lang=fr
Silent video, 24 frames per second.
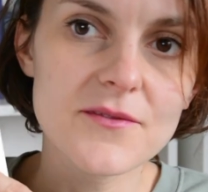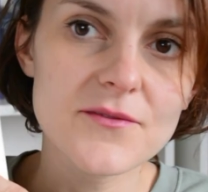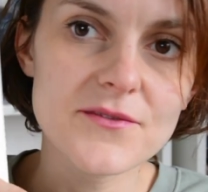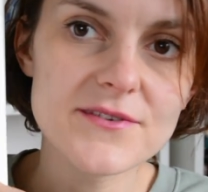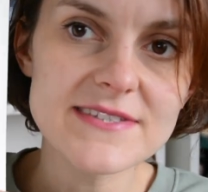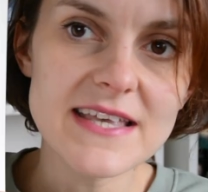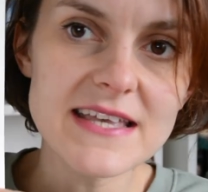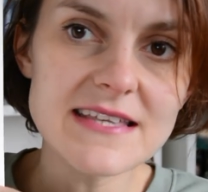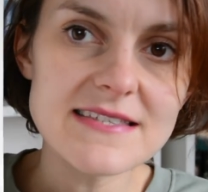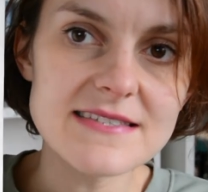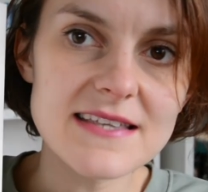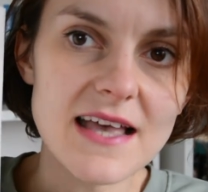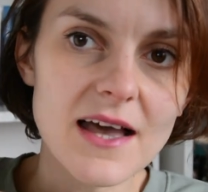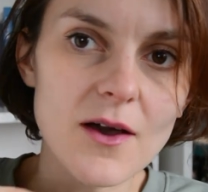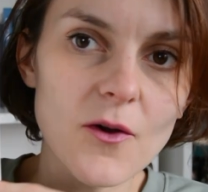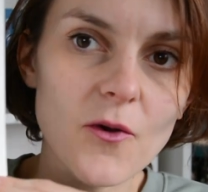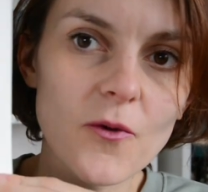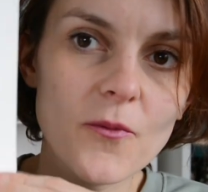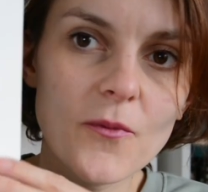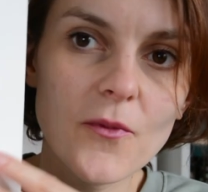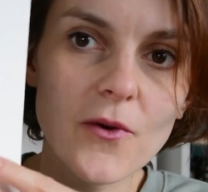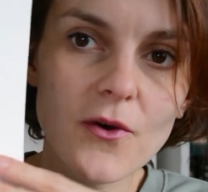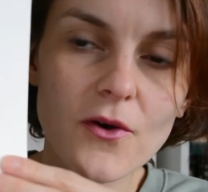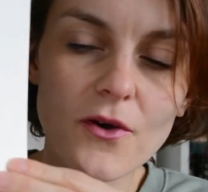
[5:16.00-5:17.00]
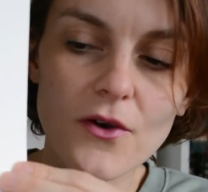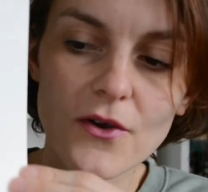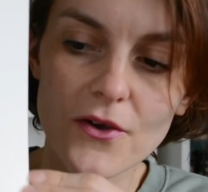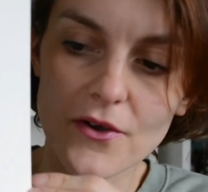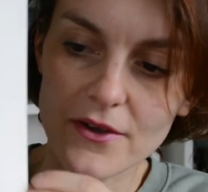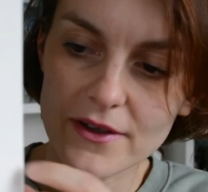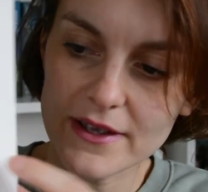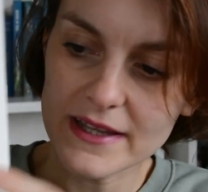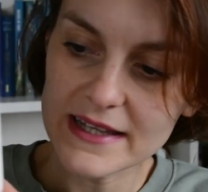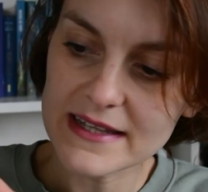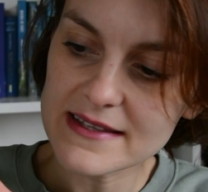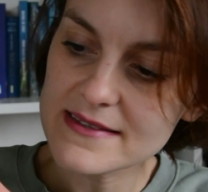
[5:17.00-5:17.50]
Vous savez, c'est un roman,
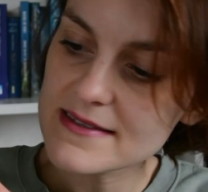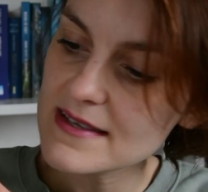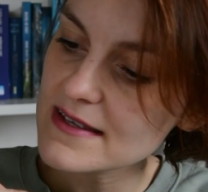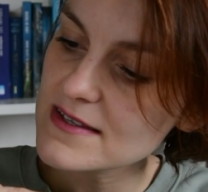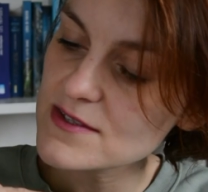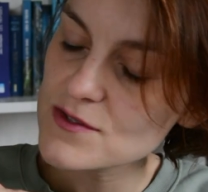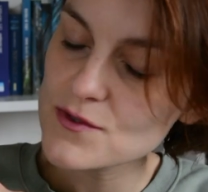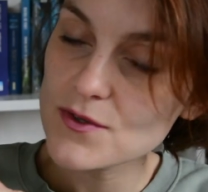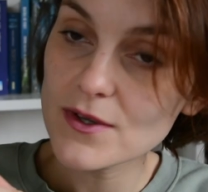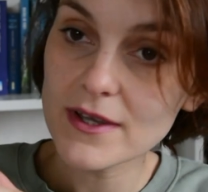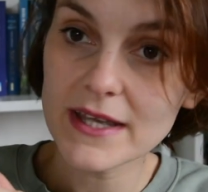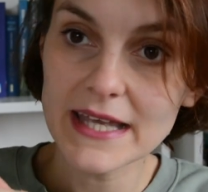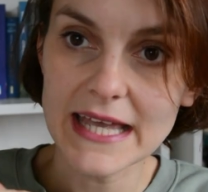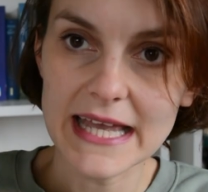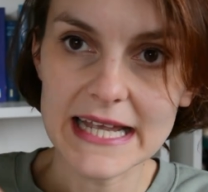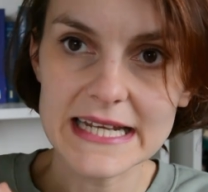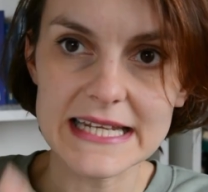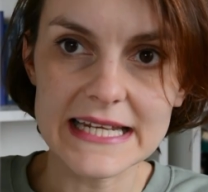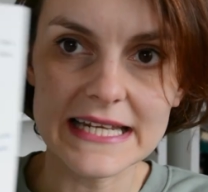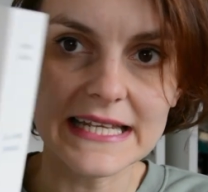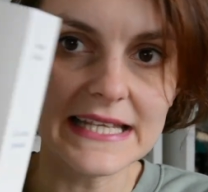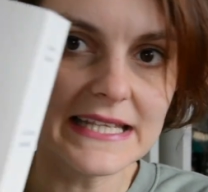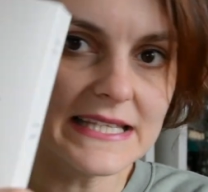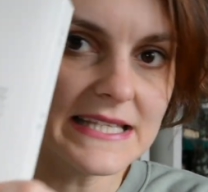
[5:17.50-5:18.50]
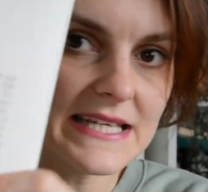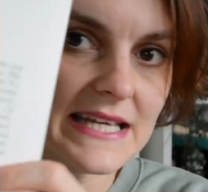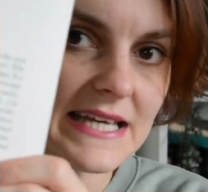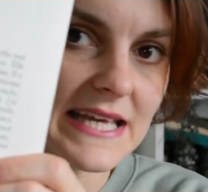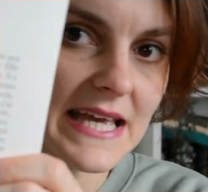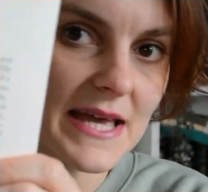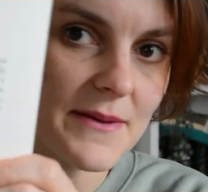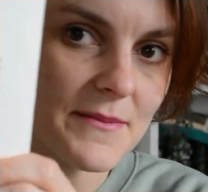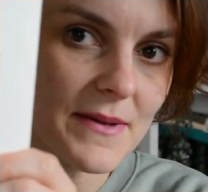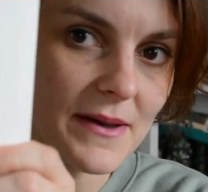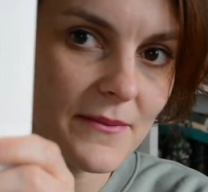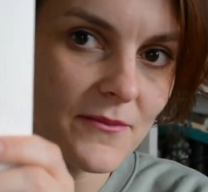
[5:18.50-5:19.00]
euh, il est texturé avec les lignes.
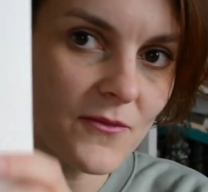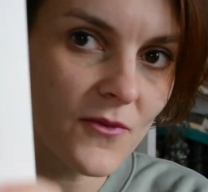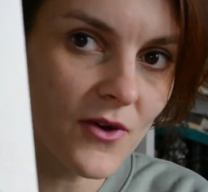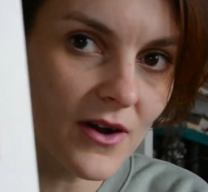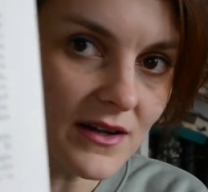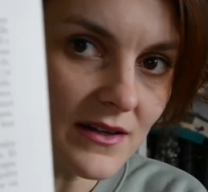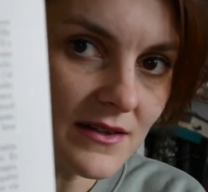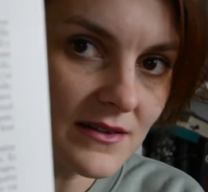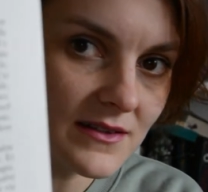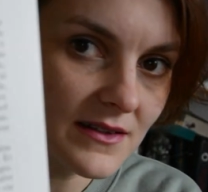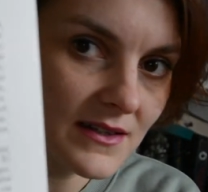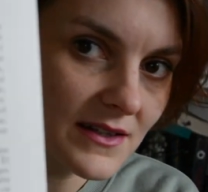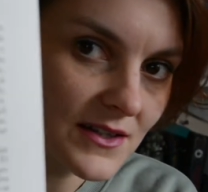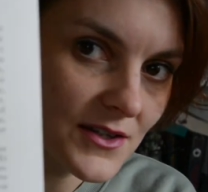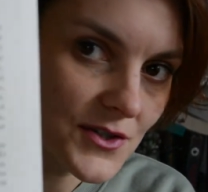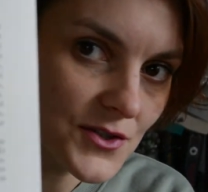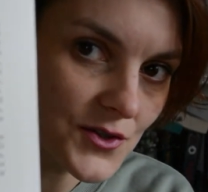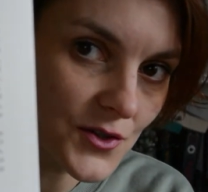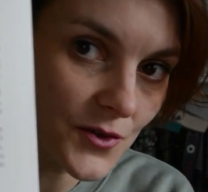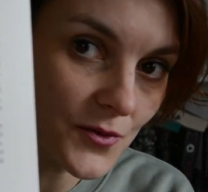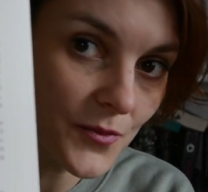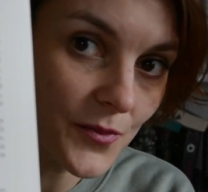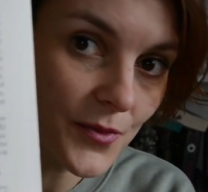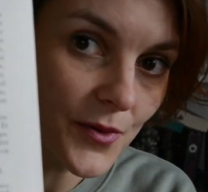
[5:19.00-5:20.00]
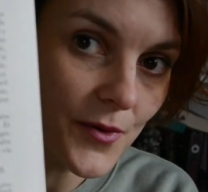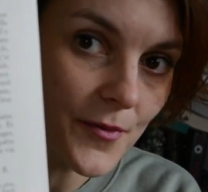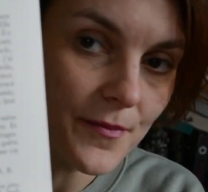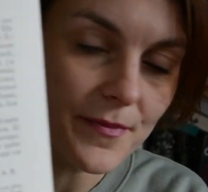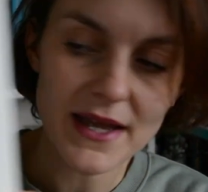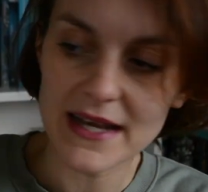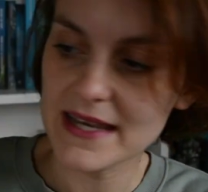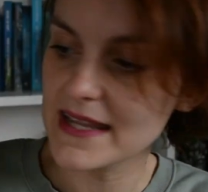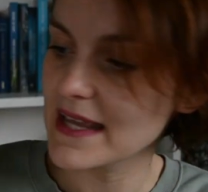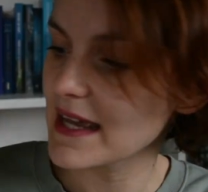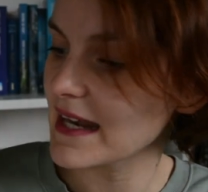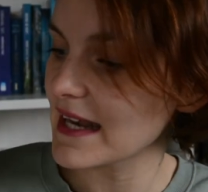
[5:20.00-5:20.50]
Et eh ben moi, je ne peux
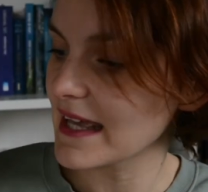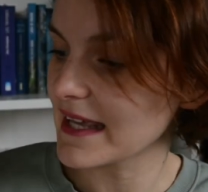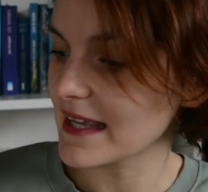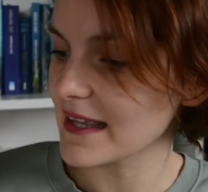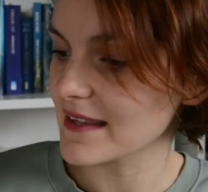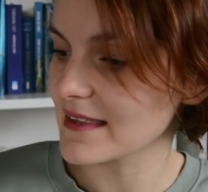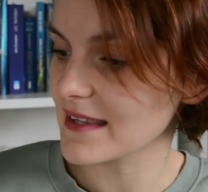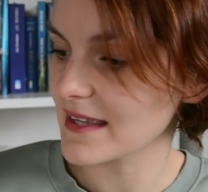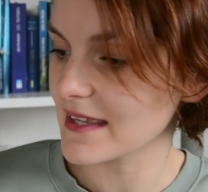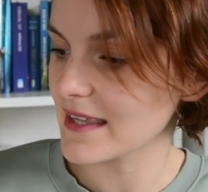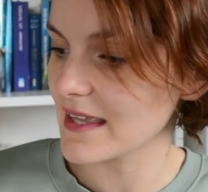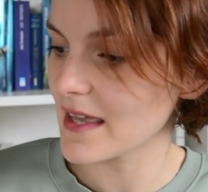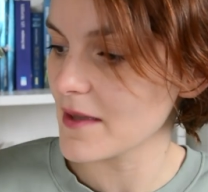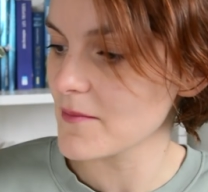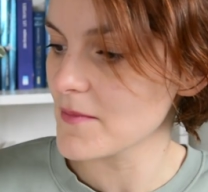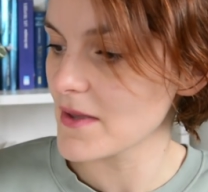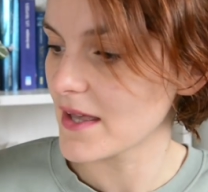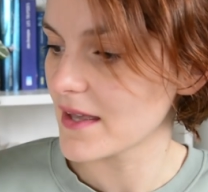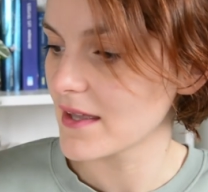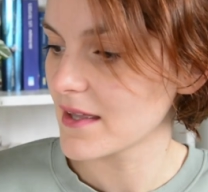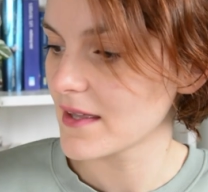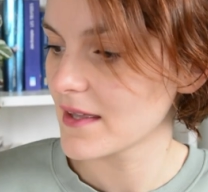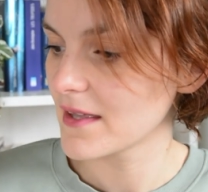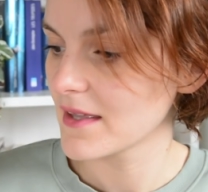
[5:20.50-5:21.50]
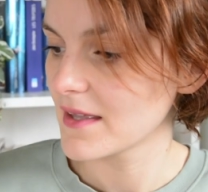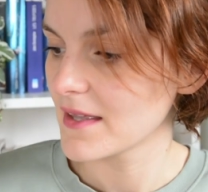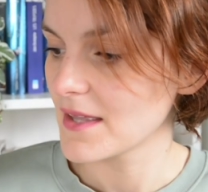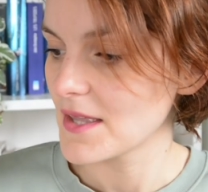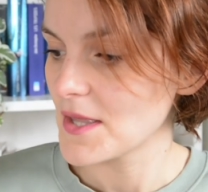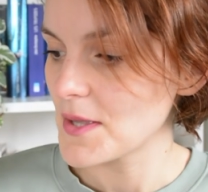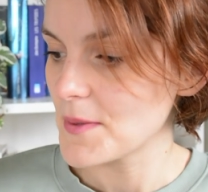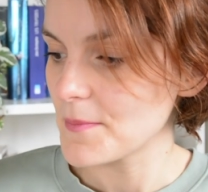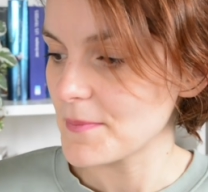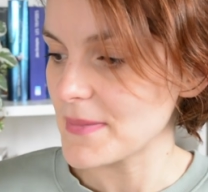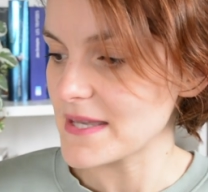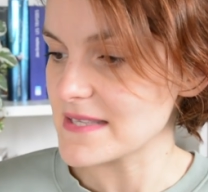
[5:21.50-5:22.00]
pas lire la quatrième
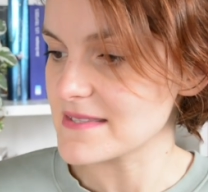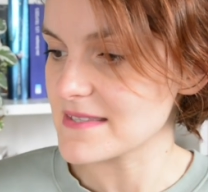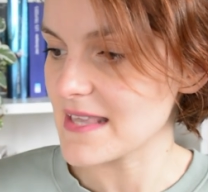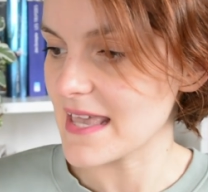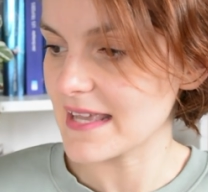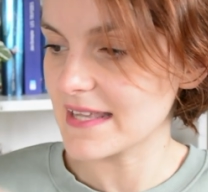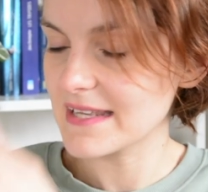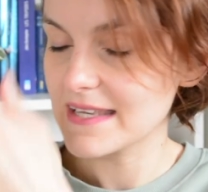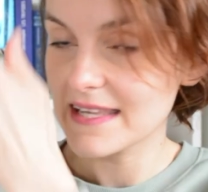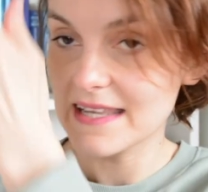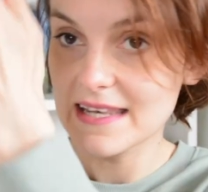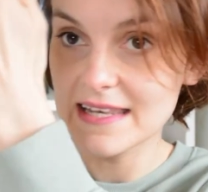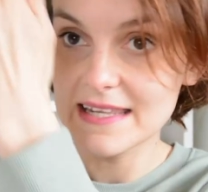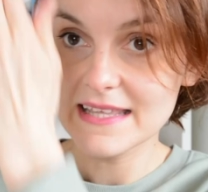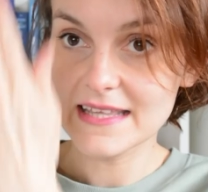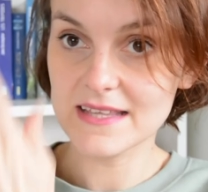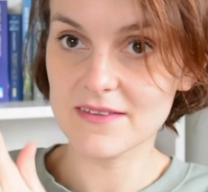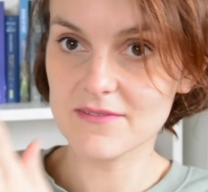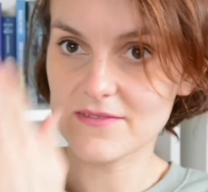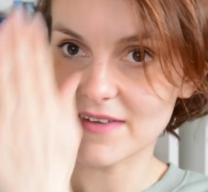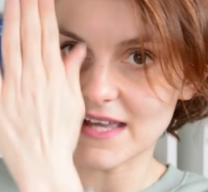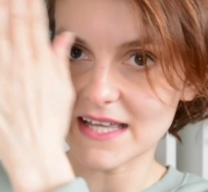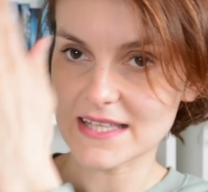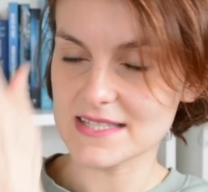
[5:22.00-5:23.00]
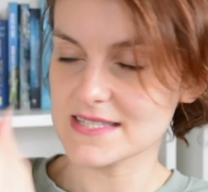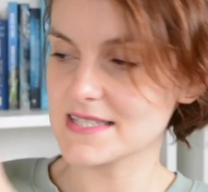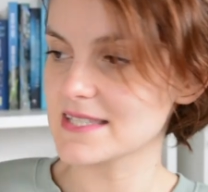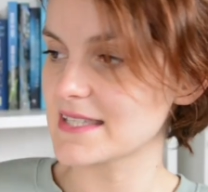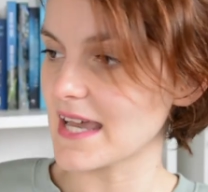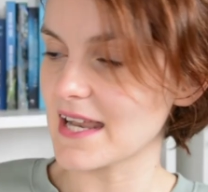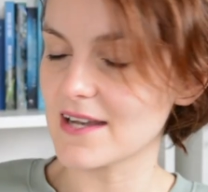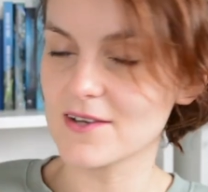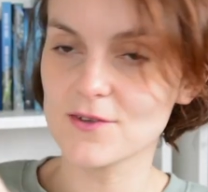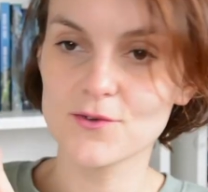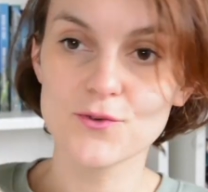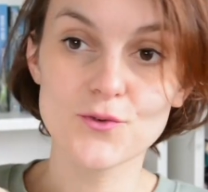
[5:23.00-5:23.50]
parce qu'avec les lignes
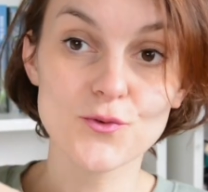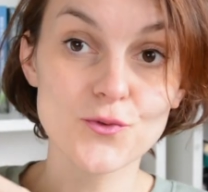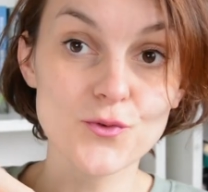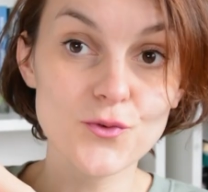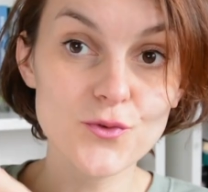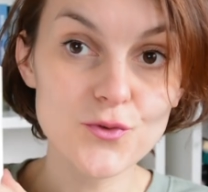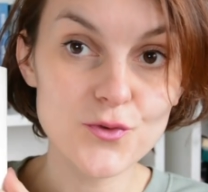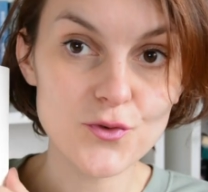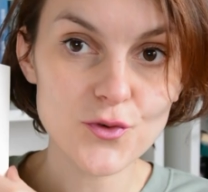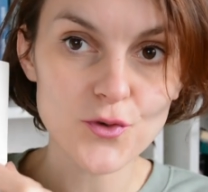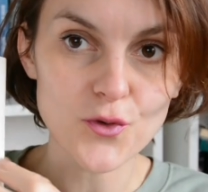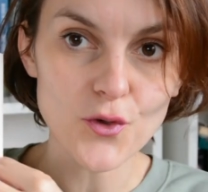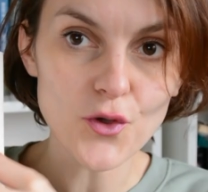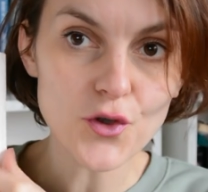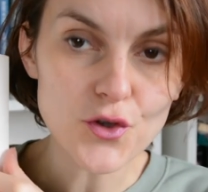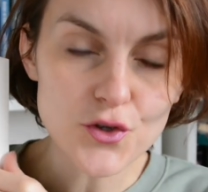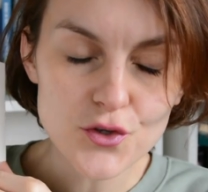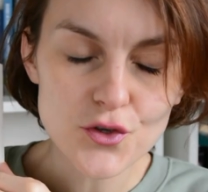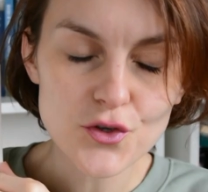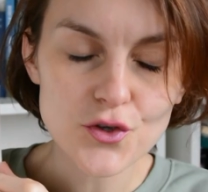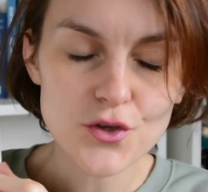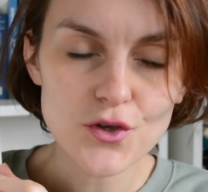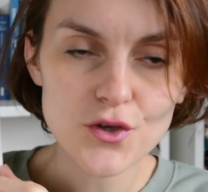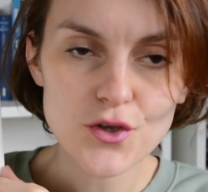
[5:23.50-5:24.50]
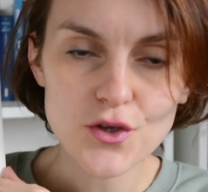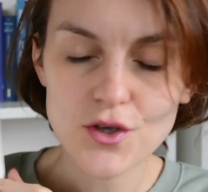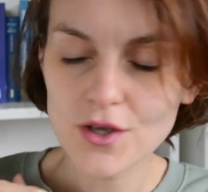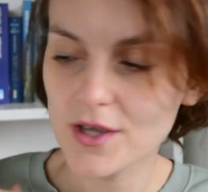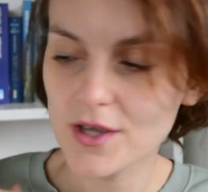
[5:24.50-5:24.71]
verticales du truc,